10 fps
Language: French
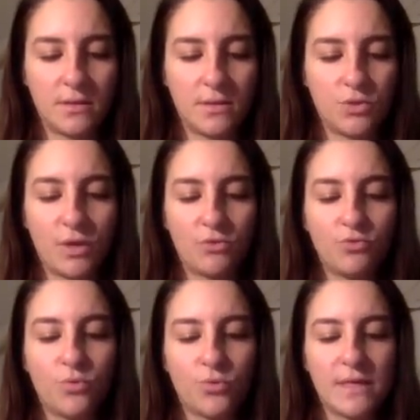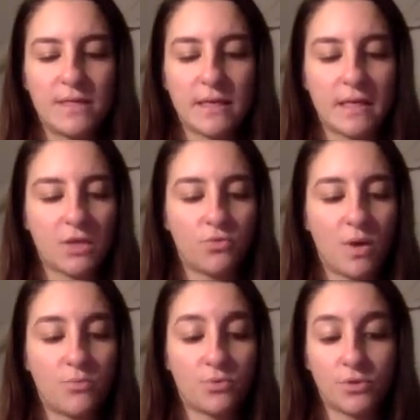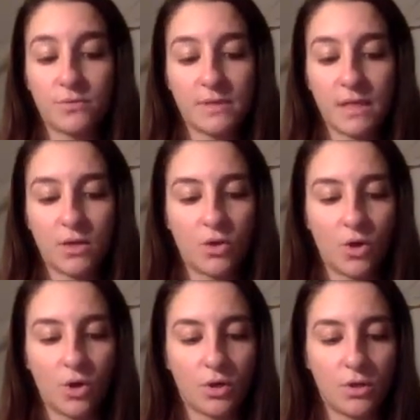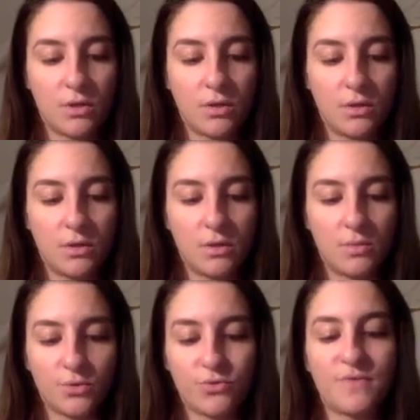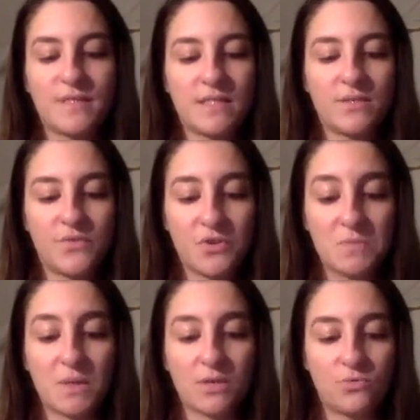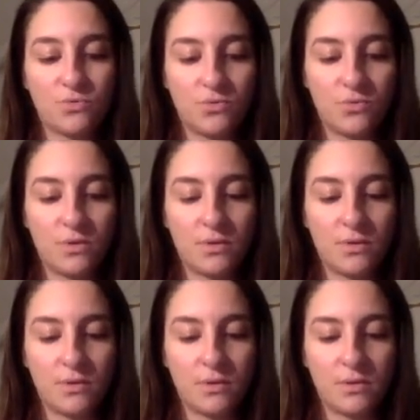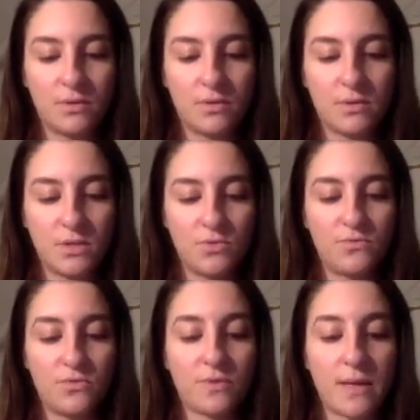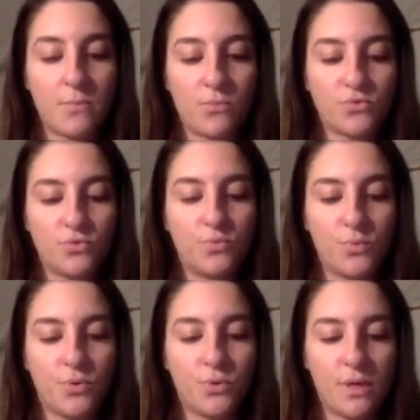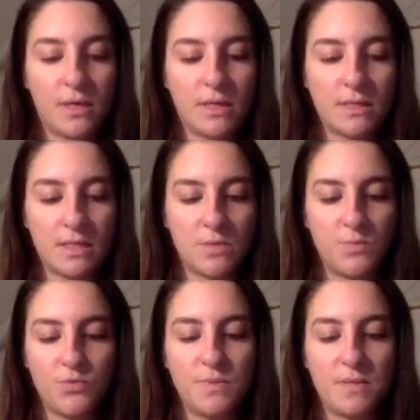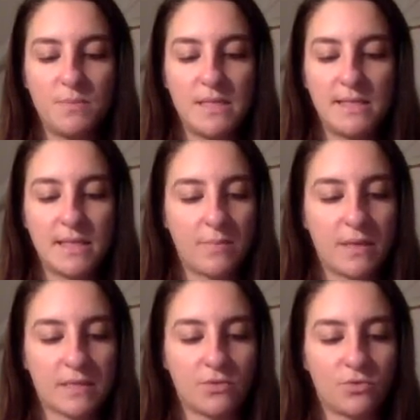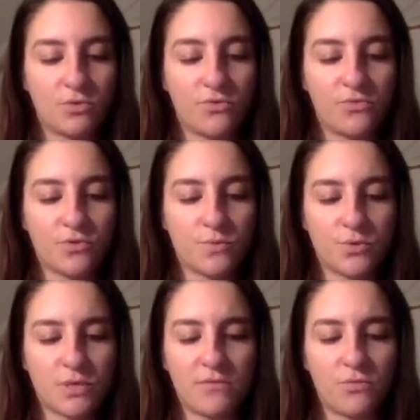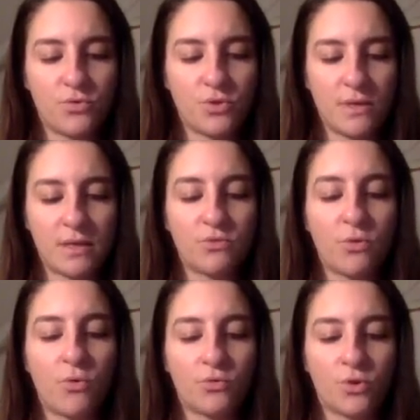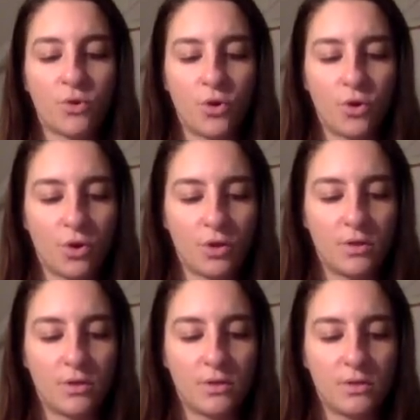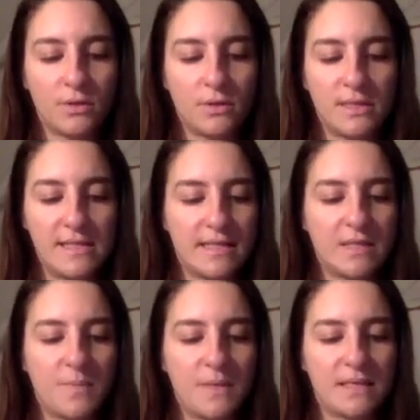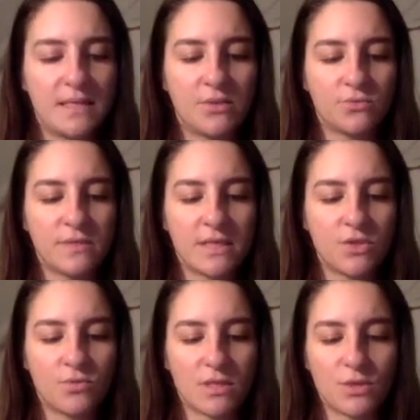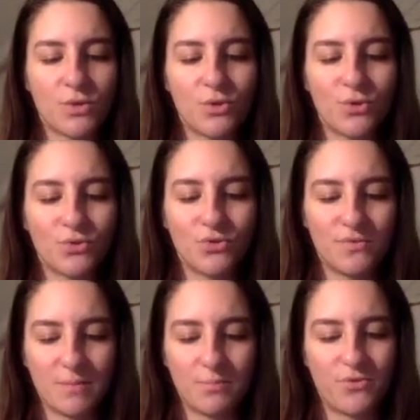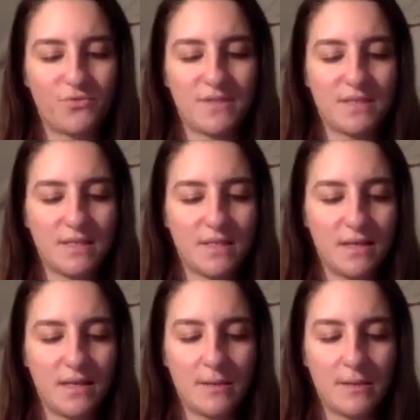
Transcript: Tu as tout brûlé derrière toi pour tenter encore, pour trouver cette force perdue. Si tu veux vraiment, tu peux. Cette pub débile qui a bercé ton enfance post-révolutionnaire te honte encore. Il y a des pays et des contextes où un slogan devient prophétie,